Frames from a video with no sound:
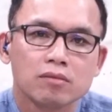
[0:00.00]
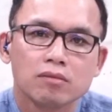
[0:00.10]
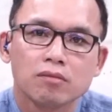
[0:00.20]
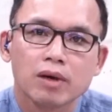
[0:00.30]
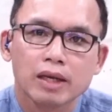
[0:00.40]

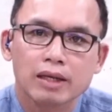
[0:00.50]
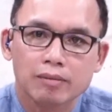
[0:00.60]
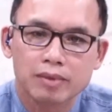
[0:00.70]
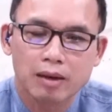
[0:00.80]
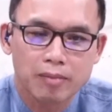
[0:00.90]
ไม่ได้
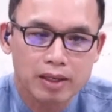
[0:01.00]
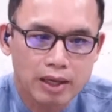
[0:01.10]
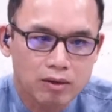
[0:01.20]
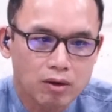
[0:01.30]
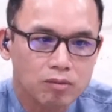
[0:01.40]
ทำตามบัญญั
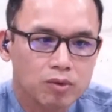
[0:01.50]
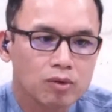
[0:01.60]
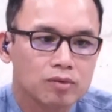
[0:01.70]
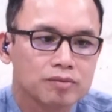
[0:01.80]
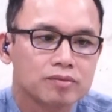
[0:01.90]
ติของพระอง
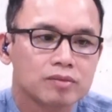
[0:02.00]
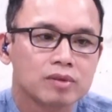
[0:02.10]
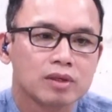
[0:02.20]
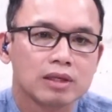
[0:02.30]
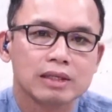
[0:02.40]
ค์
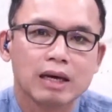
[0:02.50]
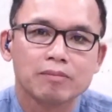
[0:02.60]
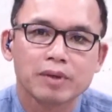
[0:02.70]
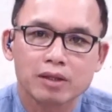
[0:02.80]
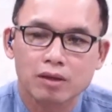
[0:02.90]

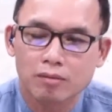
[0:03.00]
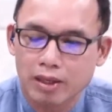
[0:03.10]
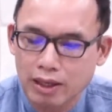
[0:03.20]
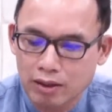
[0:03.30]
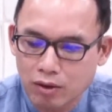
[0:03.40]
ทำผิดต่อบัญ
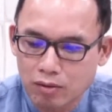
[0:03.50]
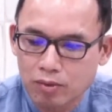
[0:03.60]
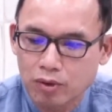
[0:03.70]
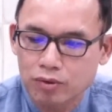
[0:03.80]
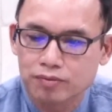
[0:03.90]
ญัติของพ
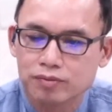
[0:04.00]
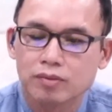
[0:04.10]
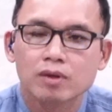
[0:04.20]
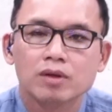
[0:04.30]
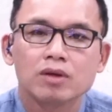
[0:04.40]
ระองค์
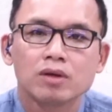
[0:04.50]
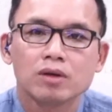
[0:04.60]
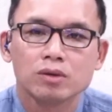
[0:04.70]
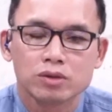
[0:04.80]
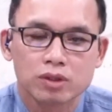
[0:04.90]

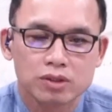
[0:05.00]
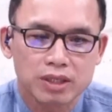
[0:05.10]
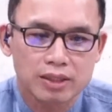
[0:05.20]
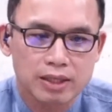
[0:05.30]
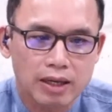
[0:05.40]
รู้สึกเสี
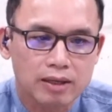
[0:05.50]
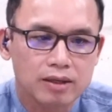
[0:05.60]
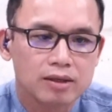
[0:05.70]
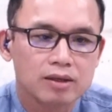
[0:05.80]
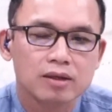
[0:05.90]
ยใจ
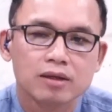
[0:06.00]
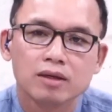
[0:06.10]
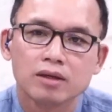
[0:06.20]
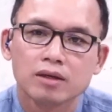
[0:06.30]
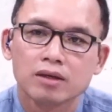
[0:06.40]

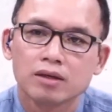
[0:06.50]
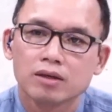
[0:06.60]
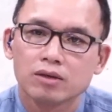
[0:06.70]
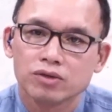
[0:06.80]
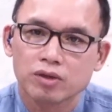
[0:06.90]

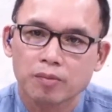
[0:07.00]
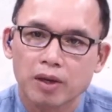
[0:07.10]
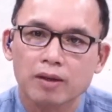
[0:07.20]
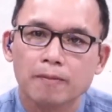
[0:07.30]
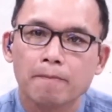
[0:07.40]
รู้สึกผิด
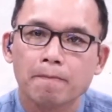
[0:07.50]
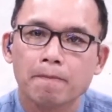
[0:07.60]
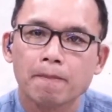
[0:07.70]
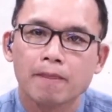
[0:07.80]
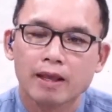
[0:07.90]

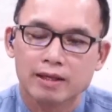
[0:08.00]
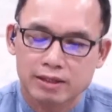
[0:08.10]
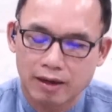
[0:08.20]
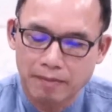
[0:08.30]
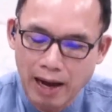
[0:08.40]
สา
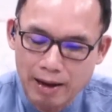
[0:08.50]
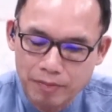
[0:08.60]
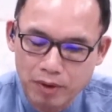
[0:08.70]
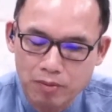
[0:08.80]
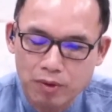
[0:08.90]
รภาพ
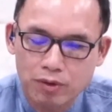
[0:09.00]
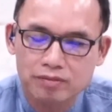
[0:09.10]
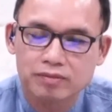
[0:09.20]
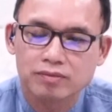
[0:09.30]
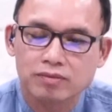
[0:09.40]
ต่อพระองค์
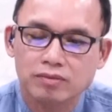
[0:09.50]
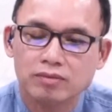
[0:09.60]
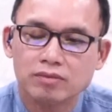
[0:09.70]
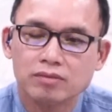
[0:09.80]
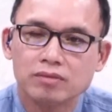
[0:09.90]

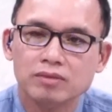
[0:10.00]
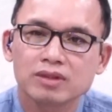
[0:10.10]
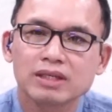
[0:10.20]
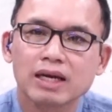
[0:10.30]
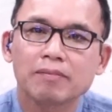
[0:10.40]

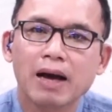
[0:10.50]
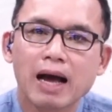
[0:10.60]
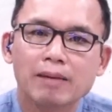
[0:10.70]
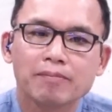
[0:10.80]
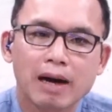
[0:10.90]
สารภา
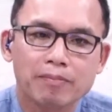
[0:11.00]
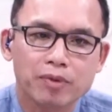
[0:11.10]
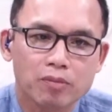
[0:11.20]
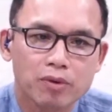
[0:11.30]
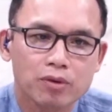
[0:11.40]
พบาปต่อ
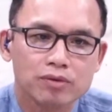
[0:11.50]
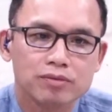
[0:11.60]
พระองค์